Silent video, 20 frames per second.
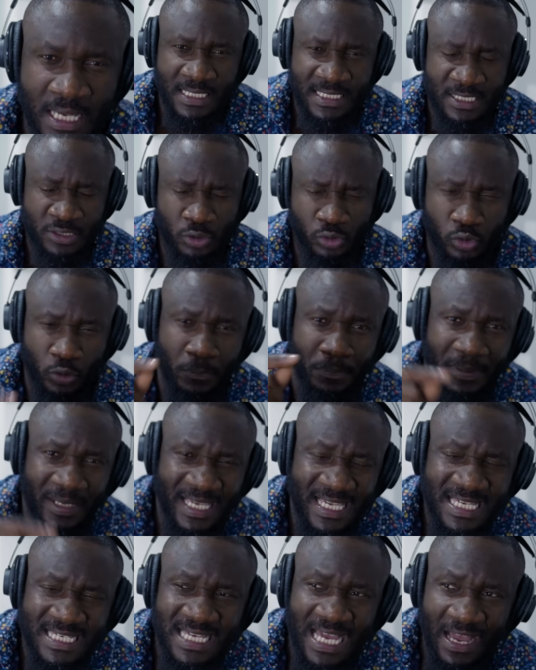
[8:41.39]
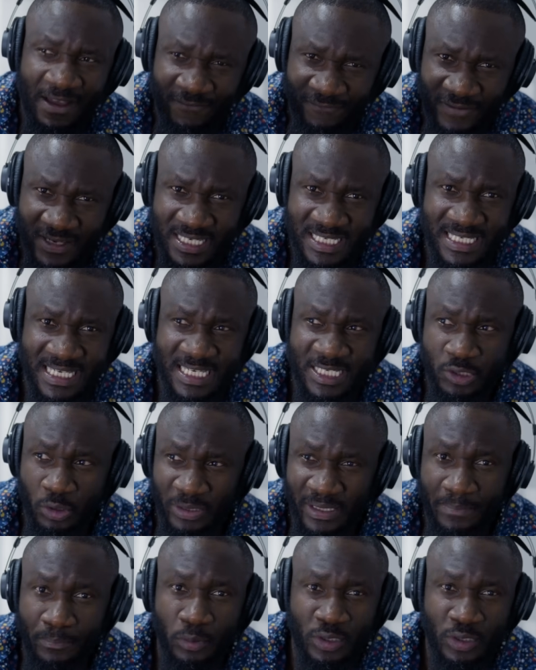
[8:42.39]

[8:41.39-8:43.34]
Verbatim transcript: Ces entreprises investissent dans des